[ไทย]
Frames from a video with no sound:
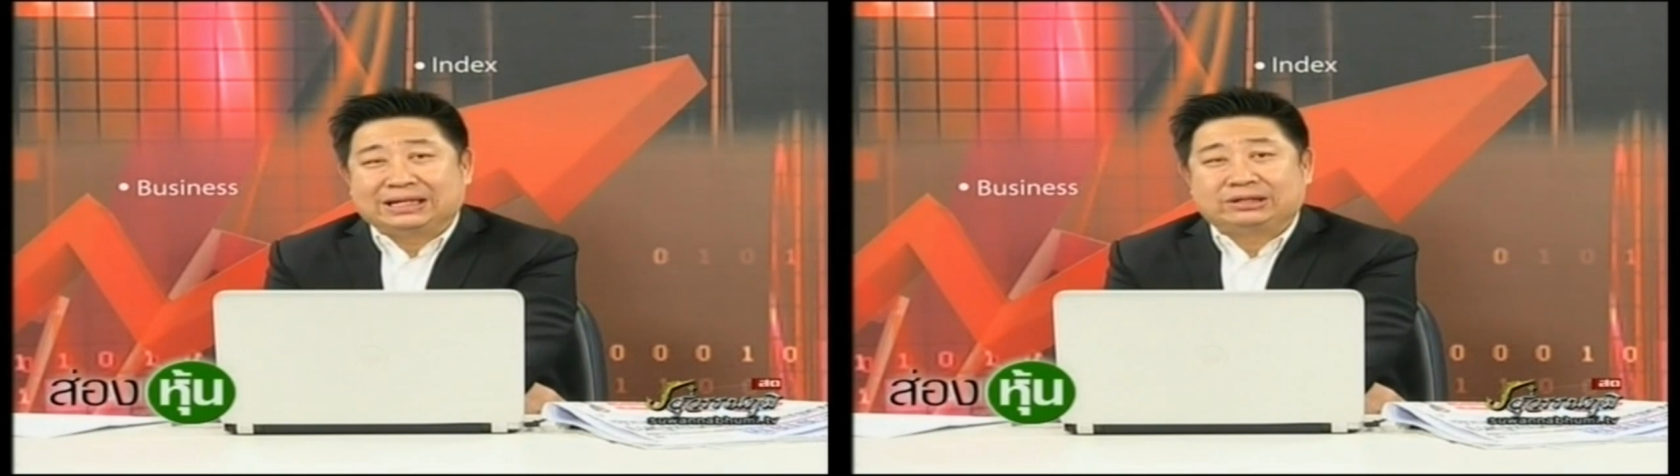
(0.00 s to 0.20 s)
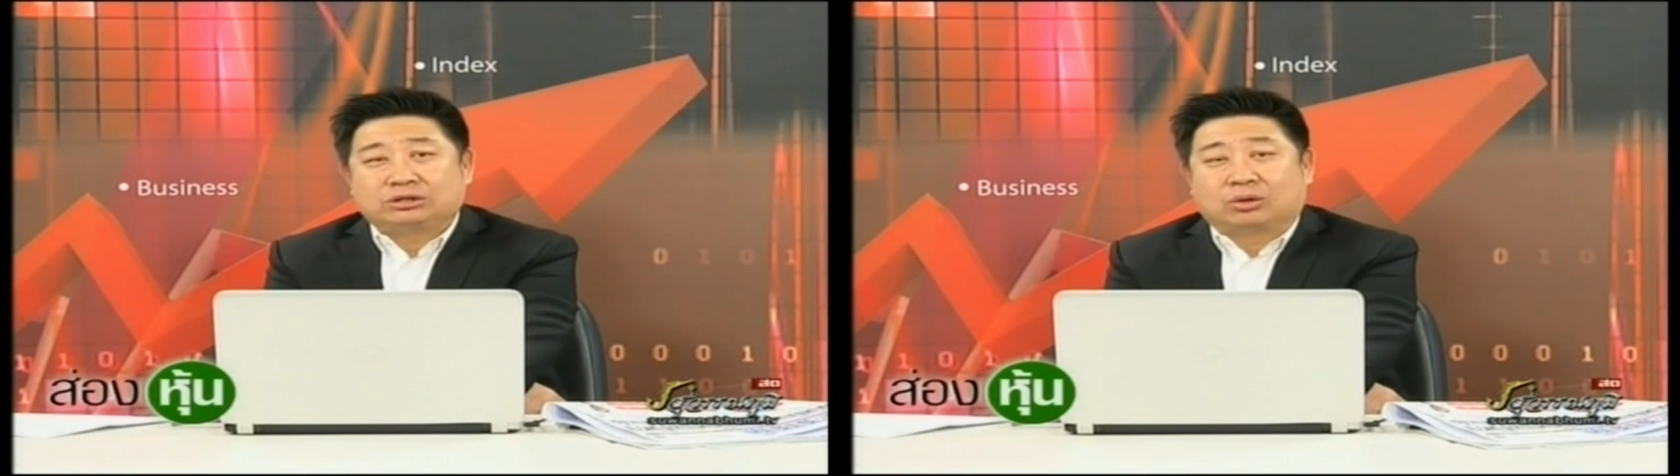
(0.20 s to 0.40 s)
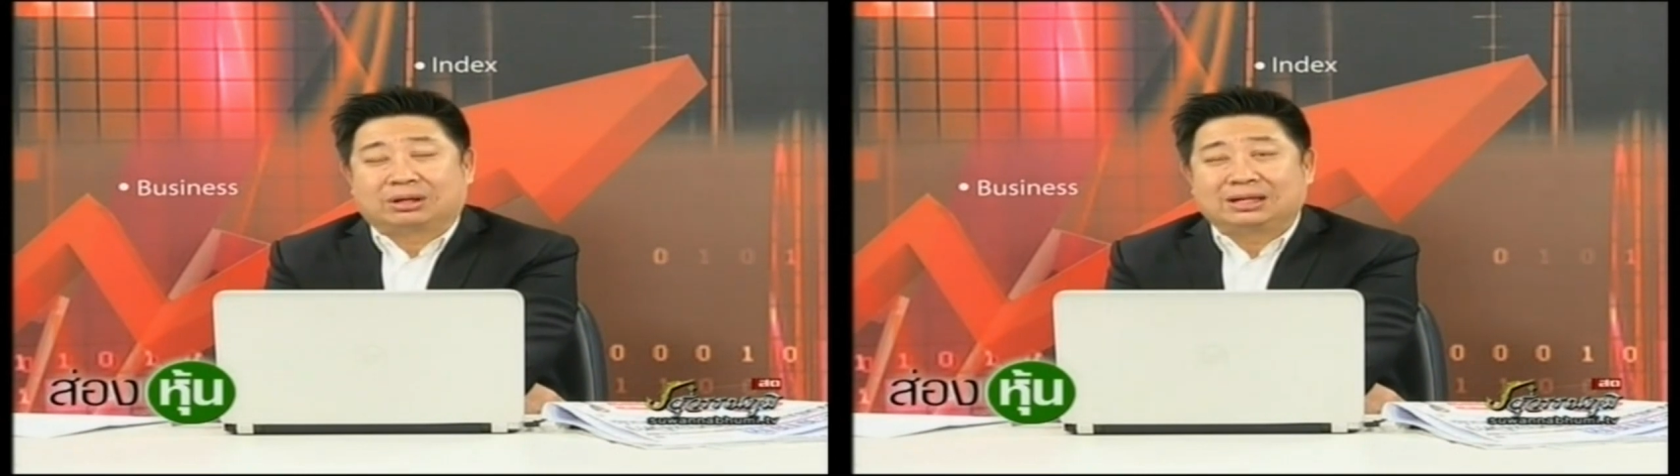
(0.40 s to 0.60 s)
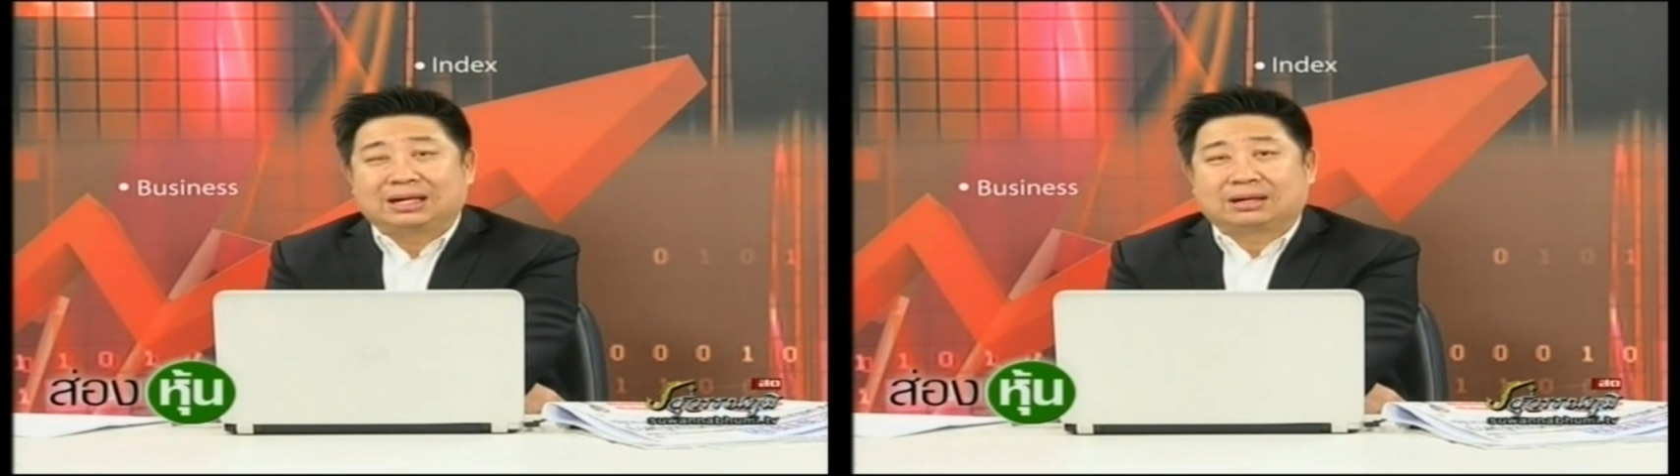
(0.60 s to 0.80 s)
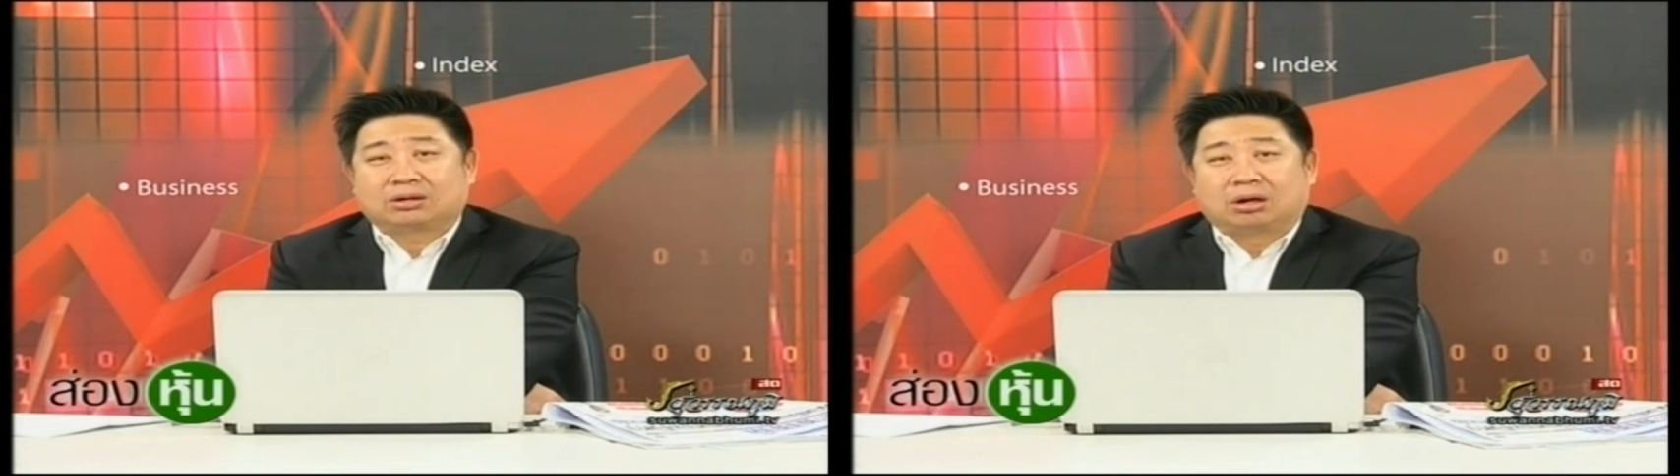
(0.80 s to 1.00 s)
ริงๆโจทย์
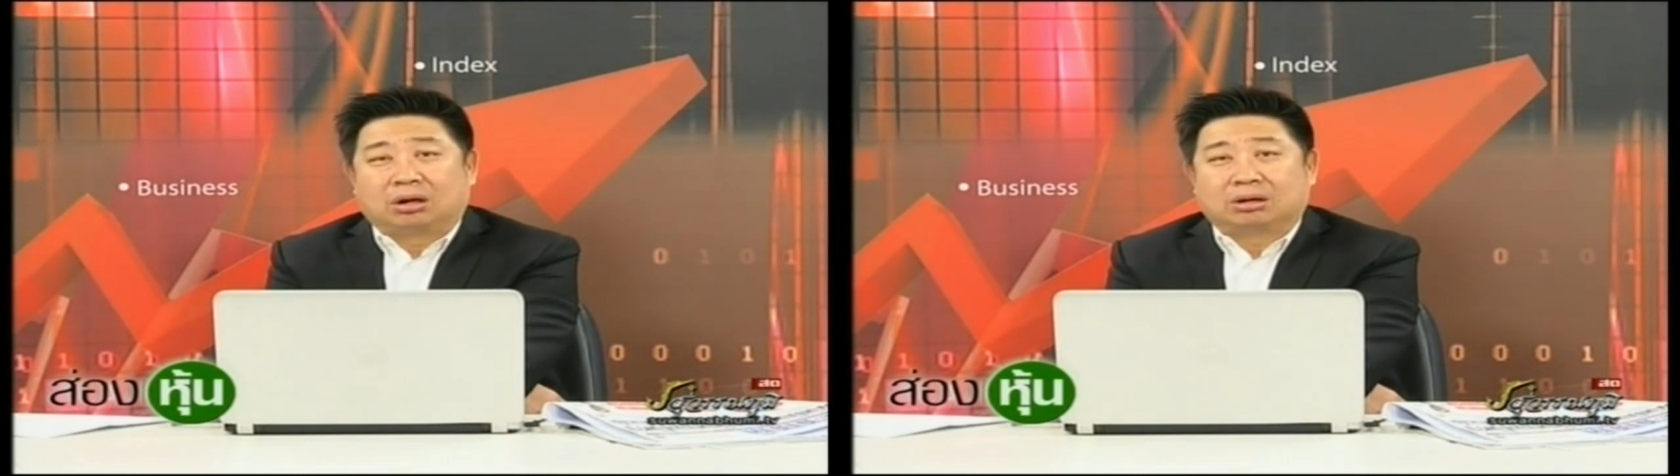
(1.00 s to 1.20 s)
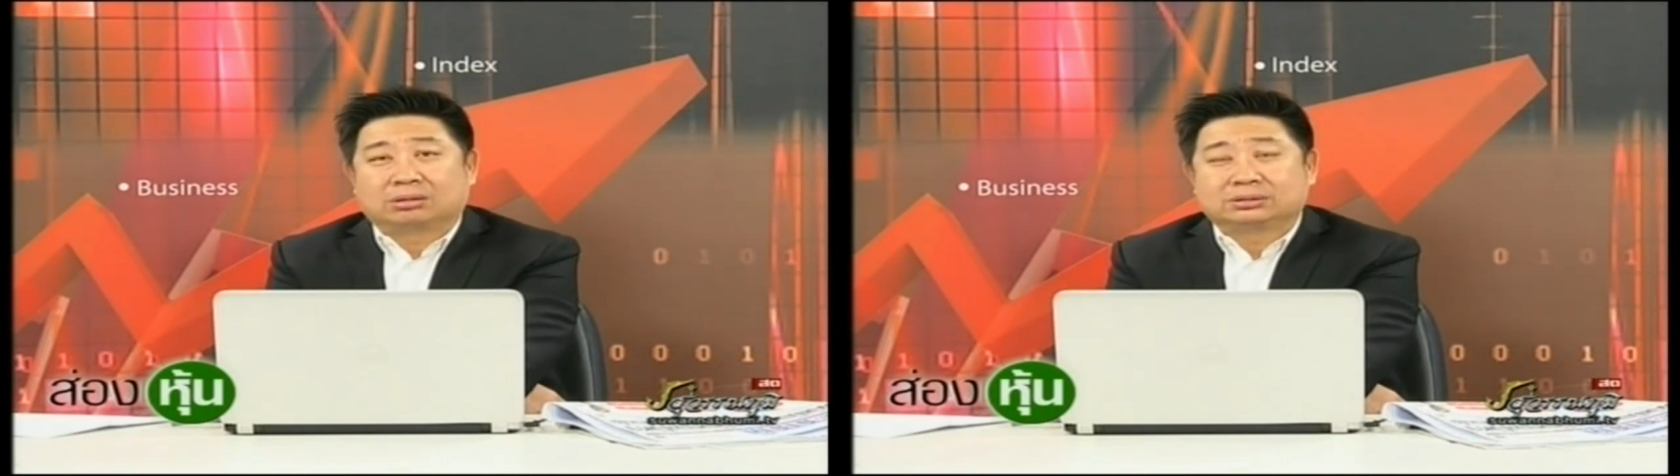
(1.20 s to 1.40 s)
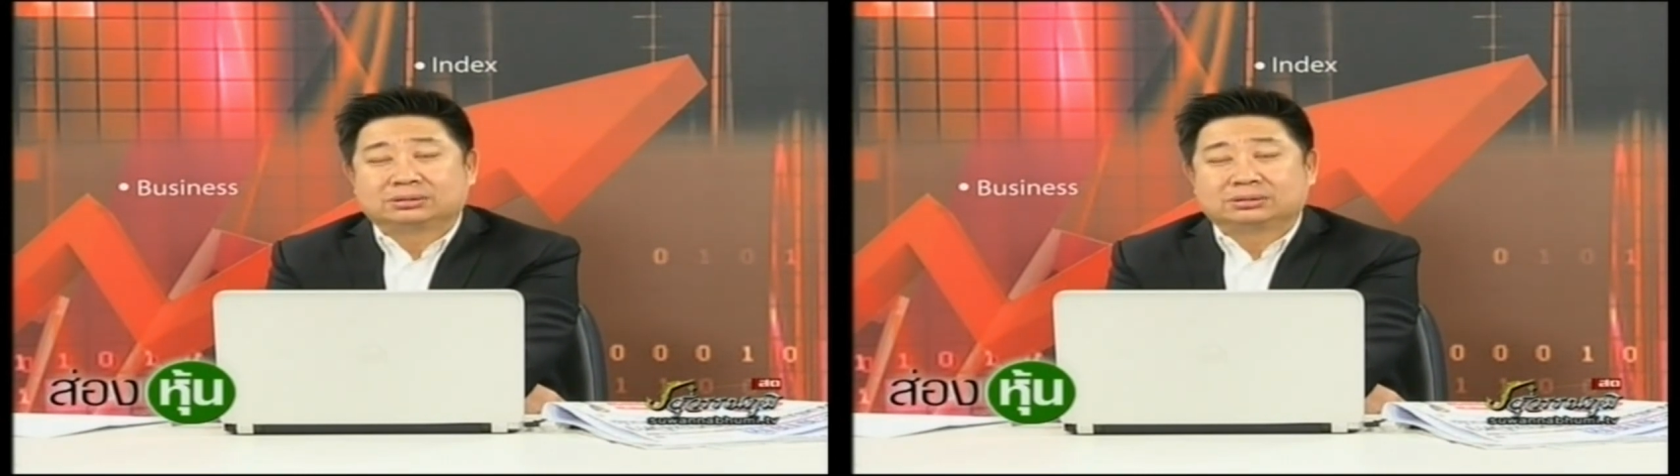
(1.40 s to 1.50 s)
เรื่องของ